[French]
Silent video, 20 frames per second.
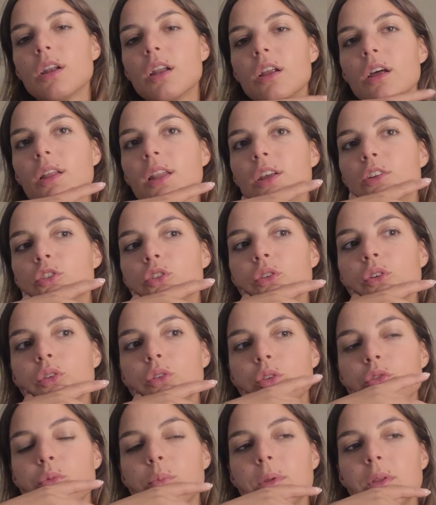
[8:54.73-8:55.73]
un, agent
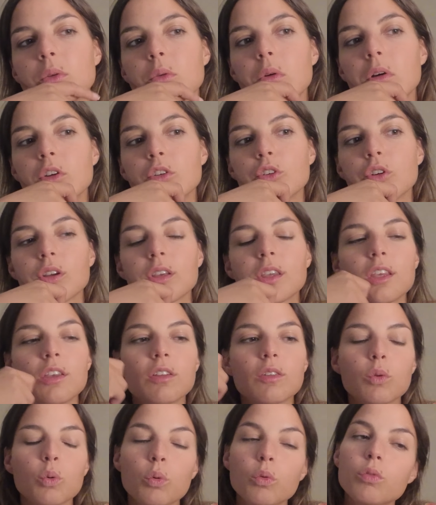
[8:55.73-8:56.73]
Rusmin, quoi. Genre, qui
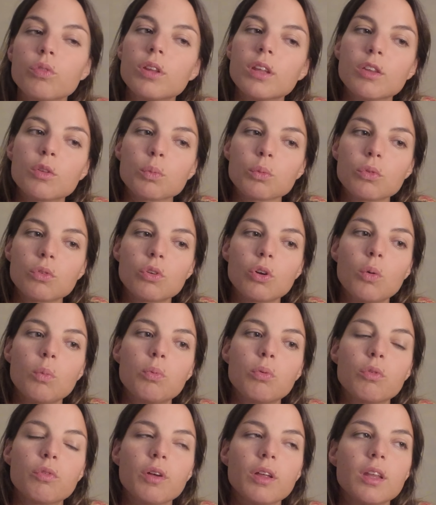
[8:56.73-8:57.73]
trouve des sponsors
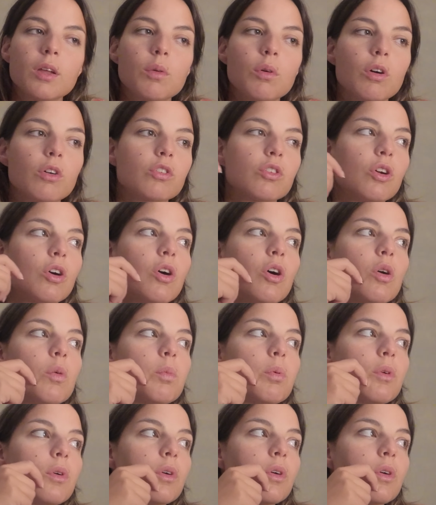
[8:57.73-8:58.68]
pour faire des workshops,